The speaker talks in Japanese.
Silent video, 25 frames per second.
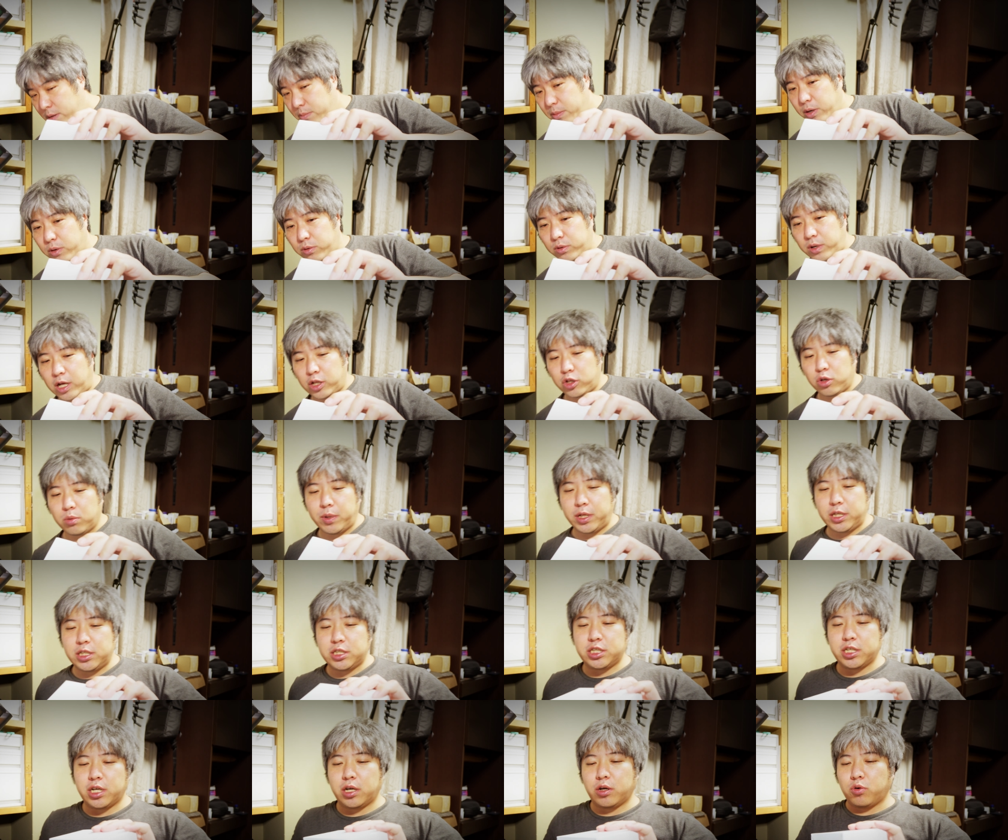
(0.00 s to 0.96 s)
まあ、この
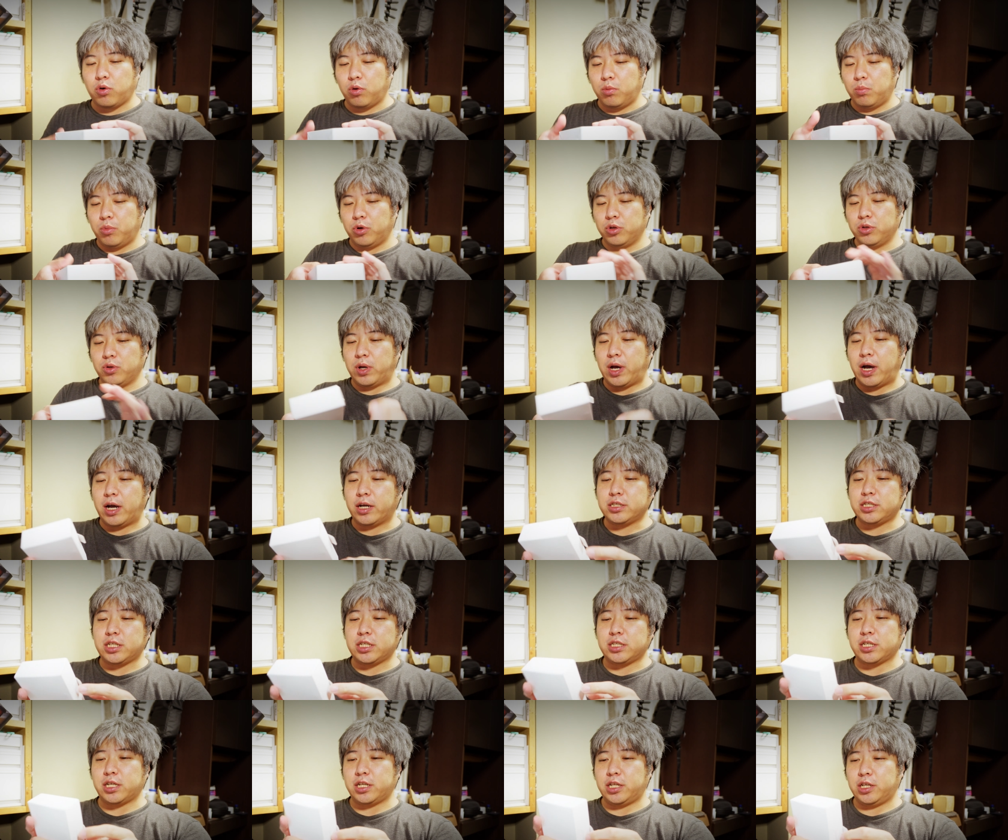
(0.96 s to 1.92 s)
アドベンチャーコンボの
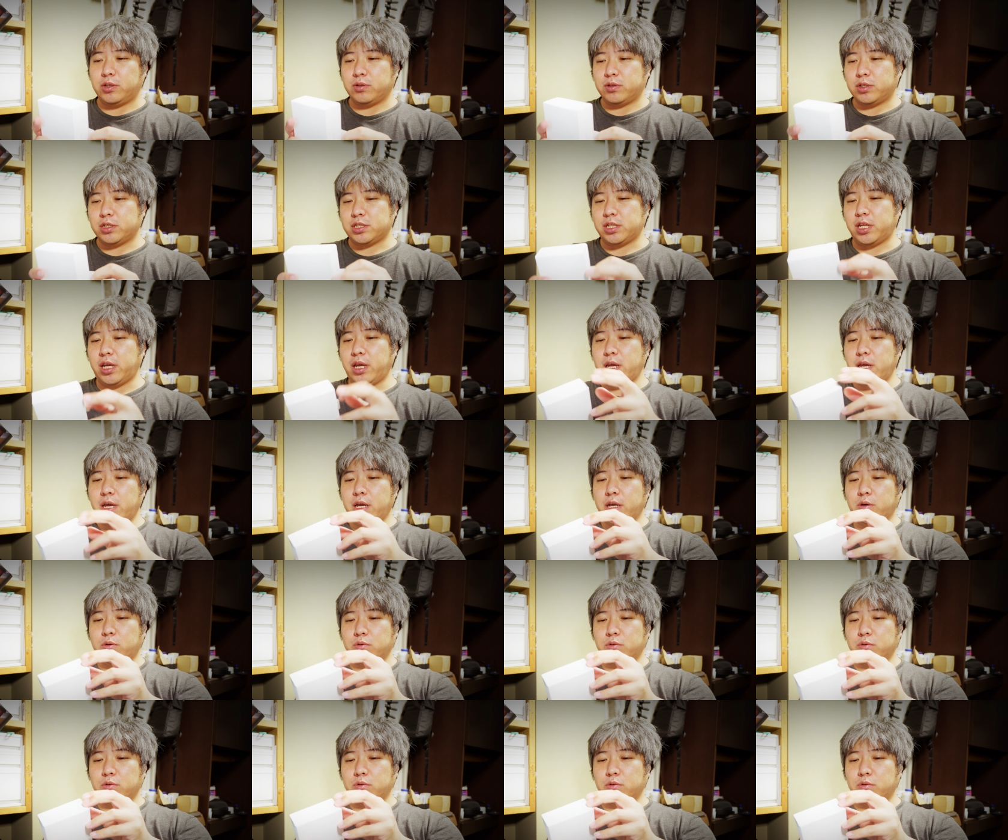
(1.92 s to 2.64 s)
アクセサリーのですね、